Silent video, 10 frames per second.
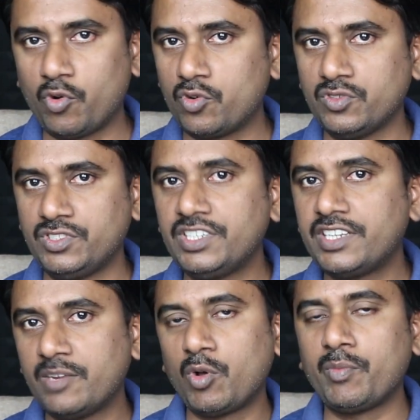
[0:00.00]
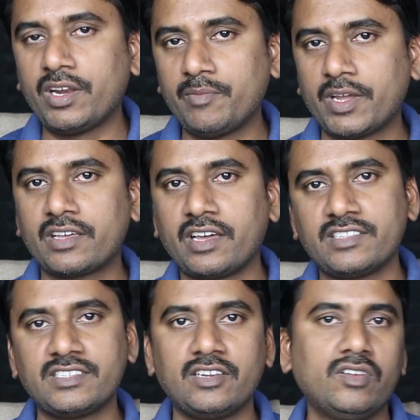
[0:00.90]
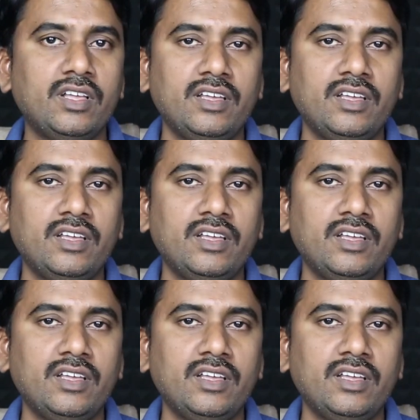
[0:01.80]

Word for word: మోటో జీ టెన్ మొబైల్ని మన కరెన్సీలో